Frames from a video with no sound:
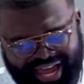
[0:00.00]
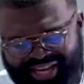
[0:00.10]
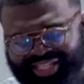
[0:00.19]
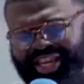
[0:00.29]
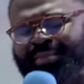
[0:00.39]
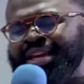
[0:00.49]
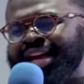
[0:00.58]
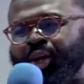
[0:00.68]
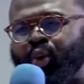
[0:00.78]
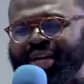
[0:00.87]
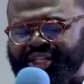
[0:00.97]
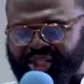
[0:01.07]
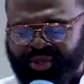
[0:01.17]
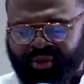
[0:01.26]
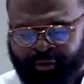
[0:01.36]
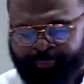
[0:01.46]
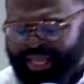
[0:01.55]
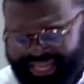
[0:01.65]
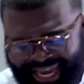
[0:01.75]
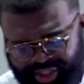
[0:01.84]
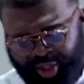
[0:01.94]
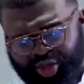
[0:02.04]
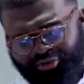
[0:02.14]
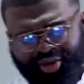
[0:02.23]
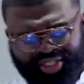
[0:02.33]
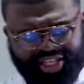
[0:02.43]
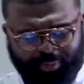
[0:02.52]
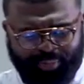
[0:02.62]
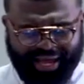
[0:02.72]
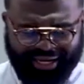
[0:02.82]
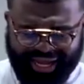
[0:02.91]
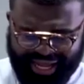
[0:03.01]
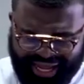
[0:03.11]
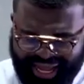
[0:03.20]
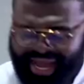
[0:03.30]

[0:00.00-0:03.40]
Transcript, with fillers: il s'est mis à louer Dieu. Qu'est-ce que je veux dire par là